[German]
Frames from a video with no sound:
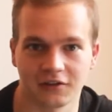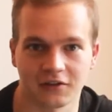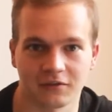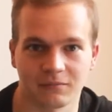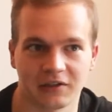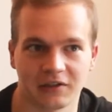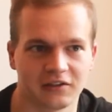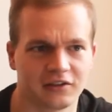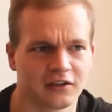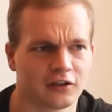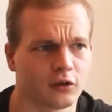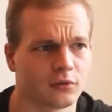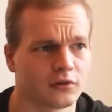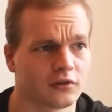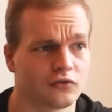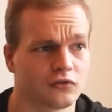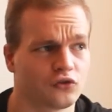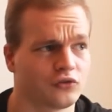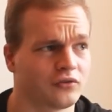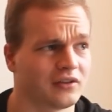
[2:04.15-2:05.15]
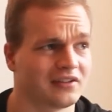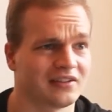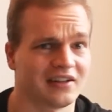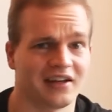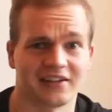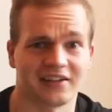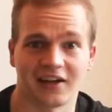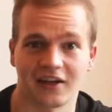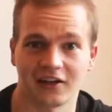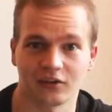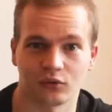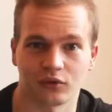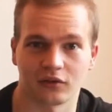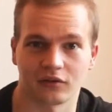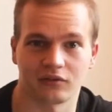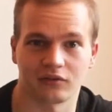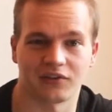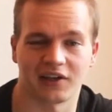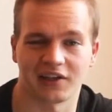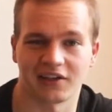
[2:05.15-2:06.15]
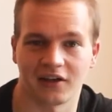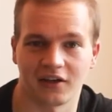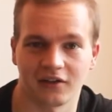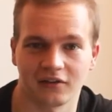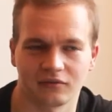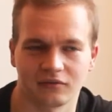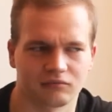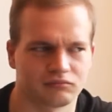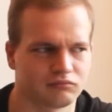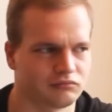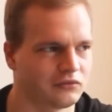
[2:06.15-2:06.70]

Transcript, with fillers: Ich meditiere, glaube ich, inzwischen seit drei Jahren oder zwei Jahren,